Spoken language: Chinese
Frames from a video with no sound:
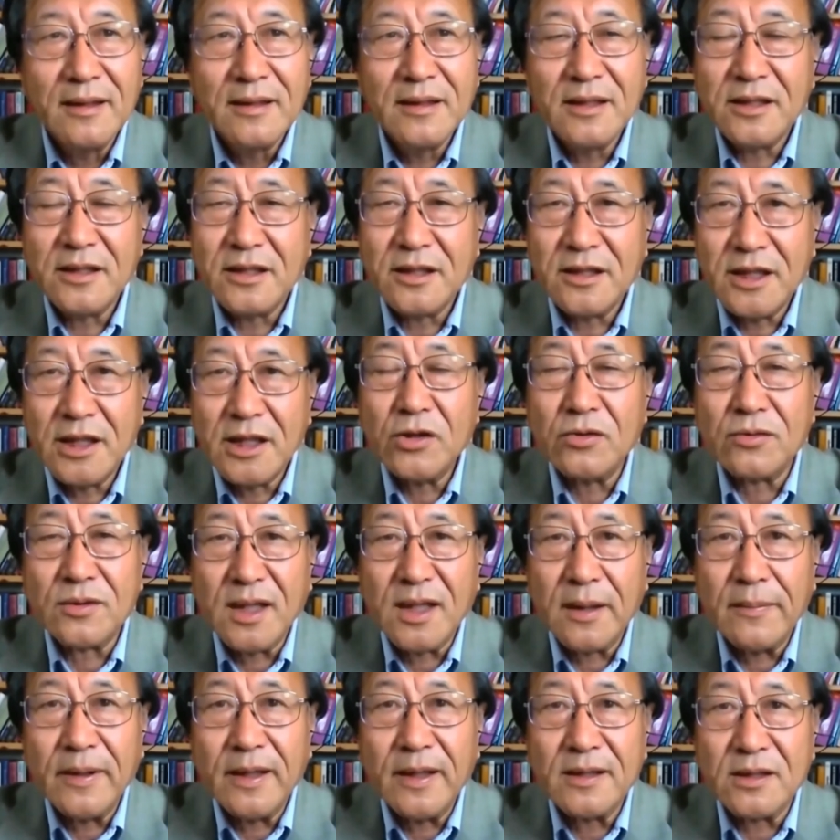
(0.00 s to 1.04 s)
那这种
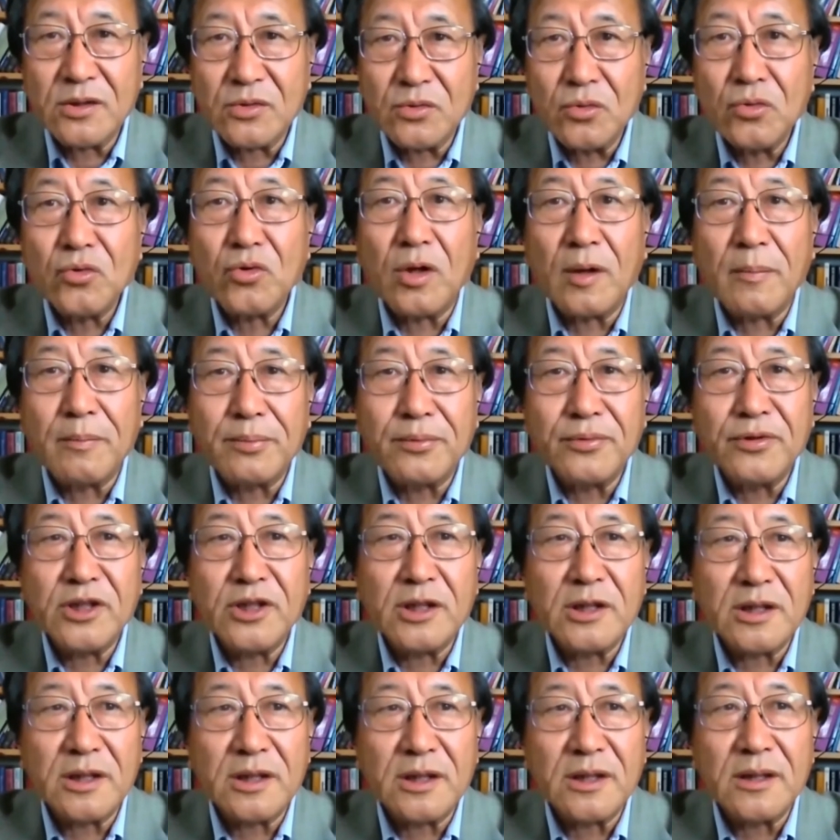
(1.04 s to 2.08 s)
大棒子，如果不
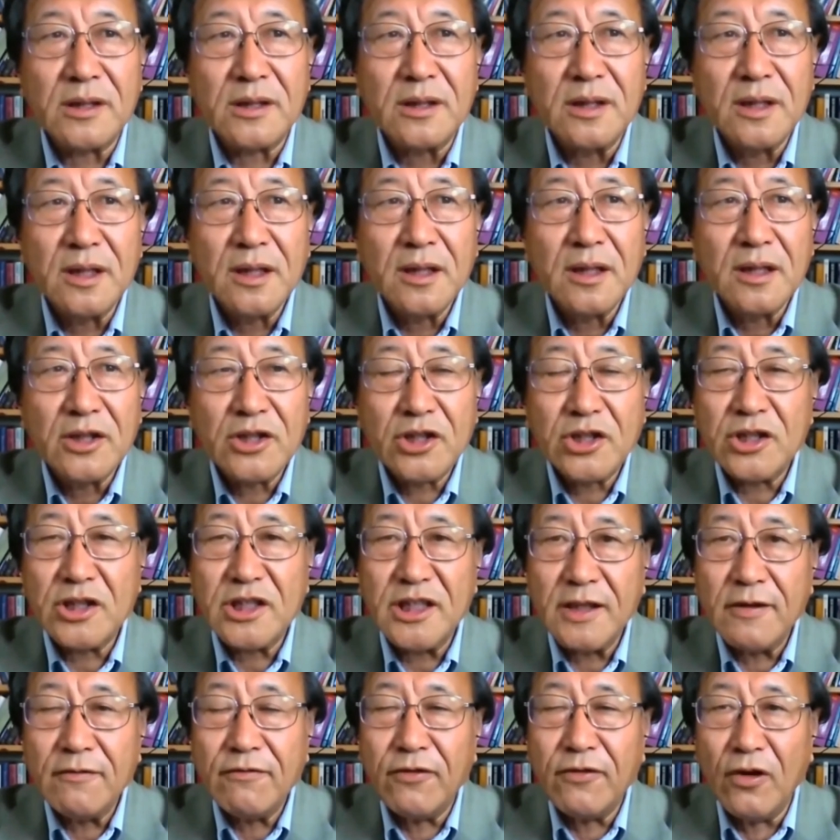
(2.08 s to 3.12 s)
是事
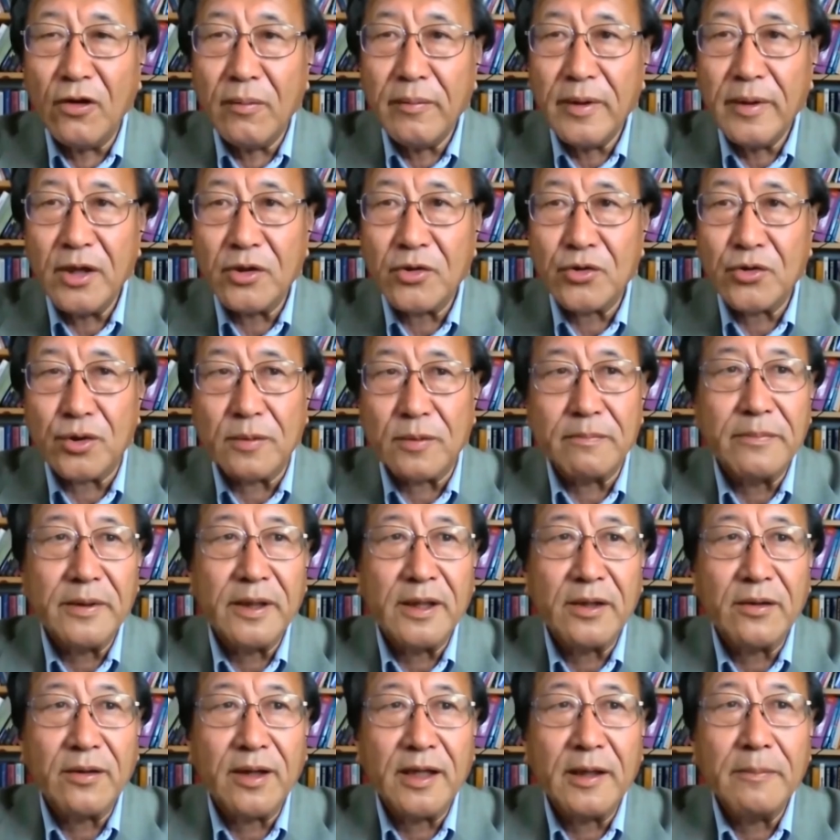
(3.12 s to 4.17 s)
先奉命准备
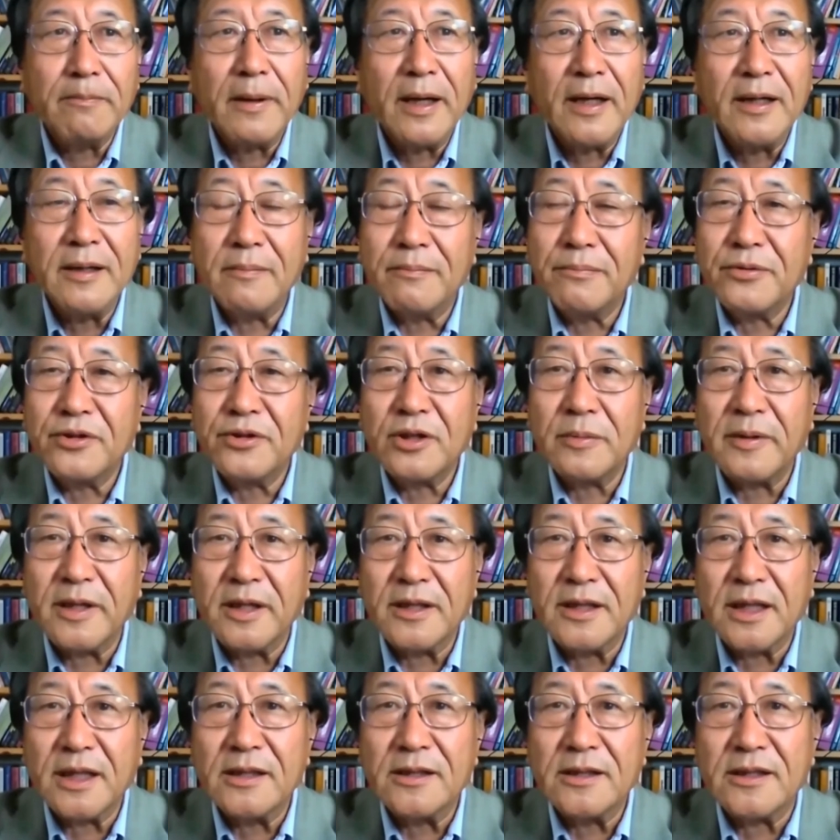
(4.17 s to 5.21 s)
的话，一般人不是平
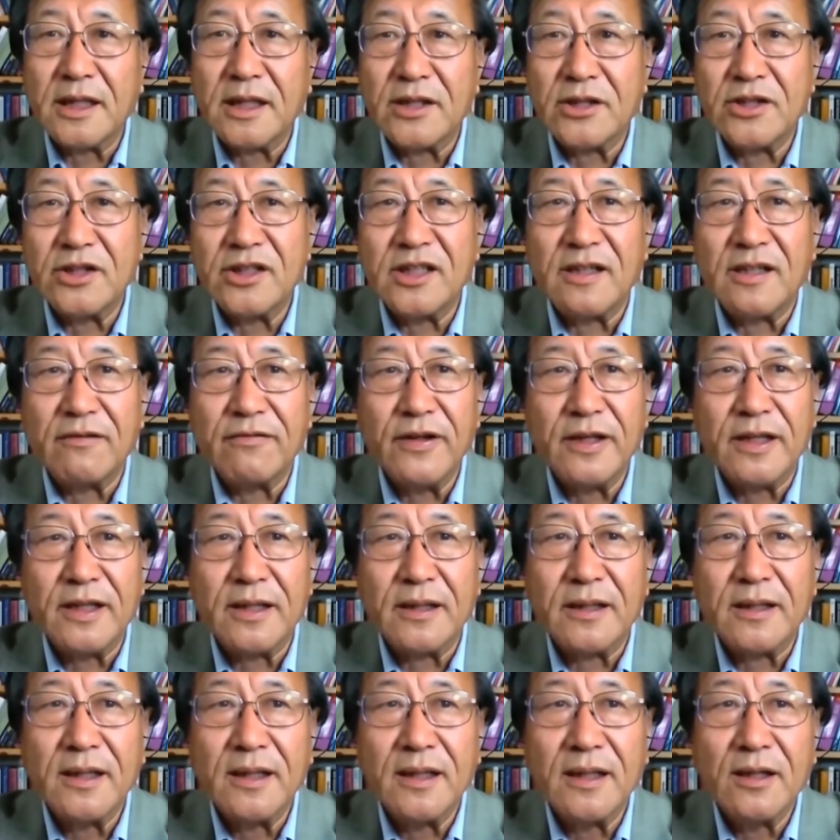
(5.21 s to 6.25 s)
常日常执勤非得
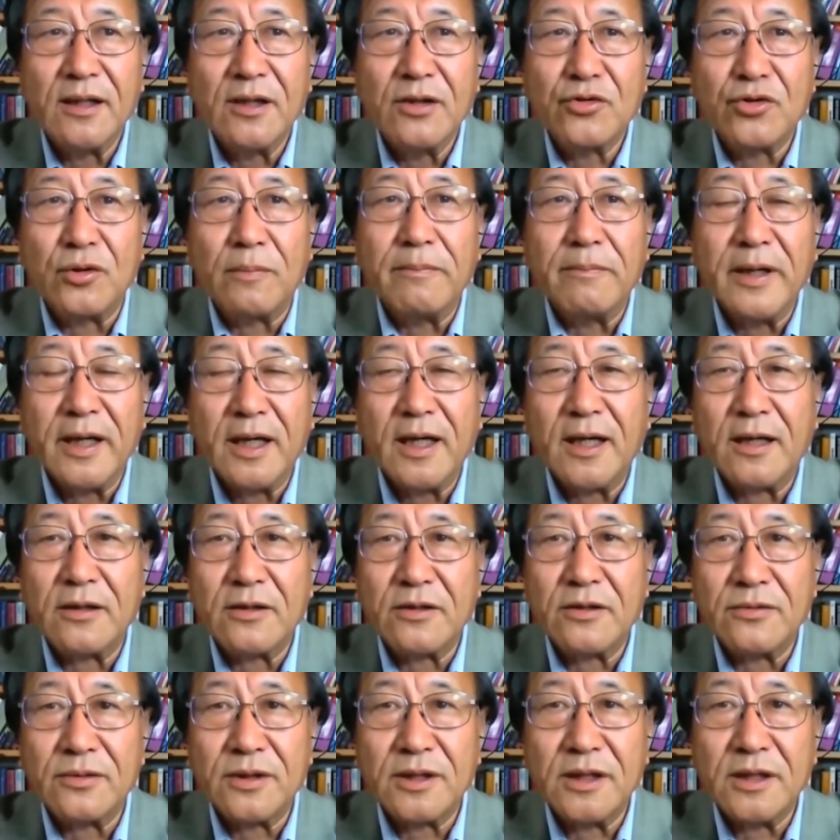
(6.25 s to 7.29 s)
准备好的
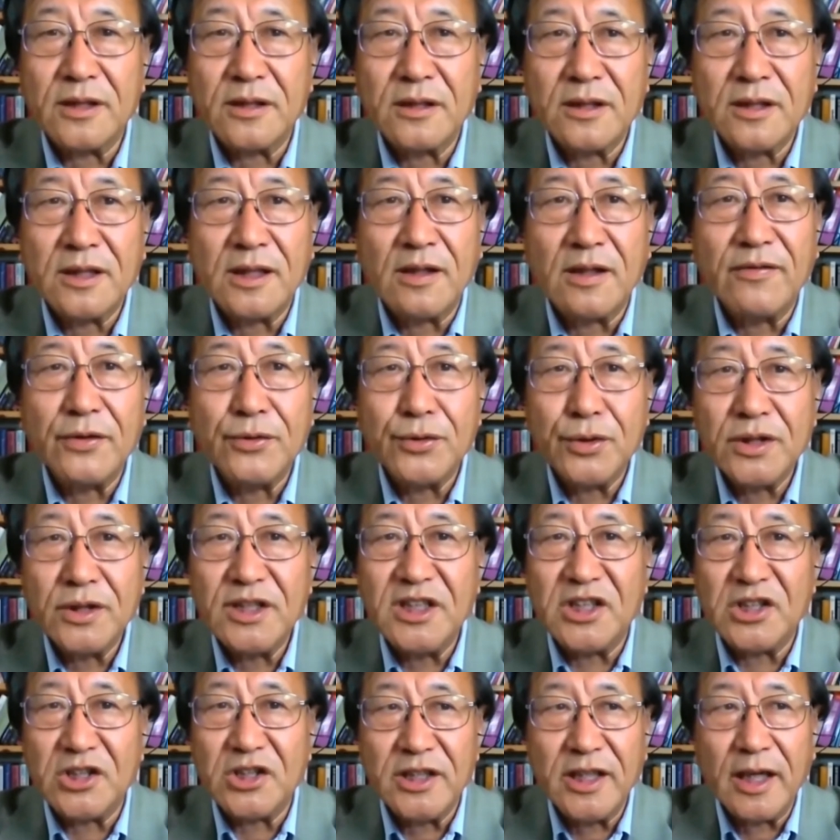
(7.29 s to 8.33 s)
东西。解放军
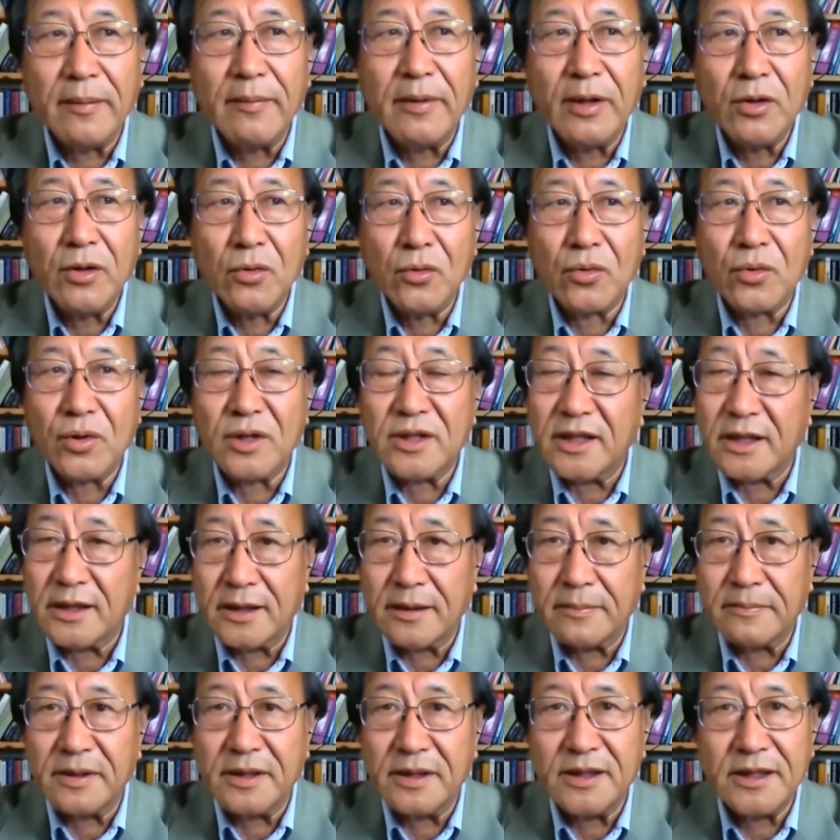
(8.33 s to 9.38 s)
几十年没用过这样
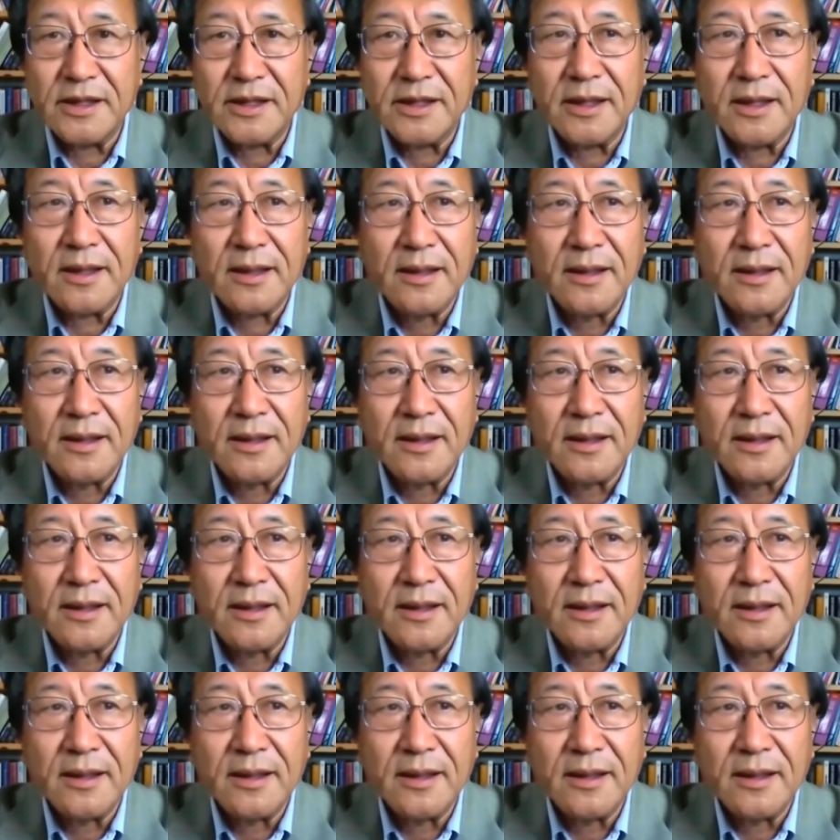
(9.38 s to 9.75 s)
冷兵器了，